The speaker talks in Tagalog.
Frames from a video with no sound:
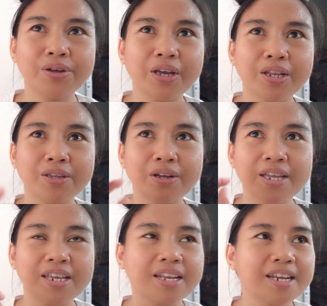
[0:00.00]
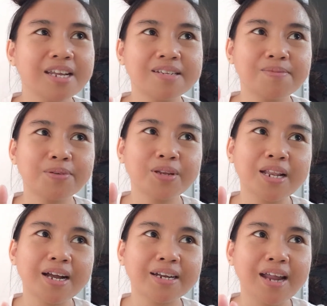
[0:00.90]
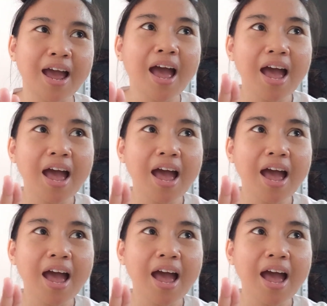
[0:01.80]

yung ganito, ganyan. Iniisip ko na lang na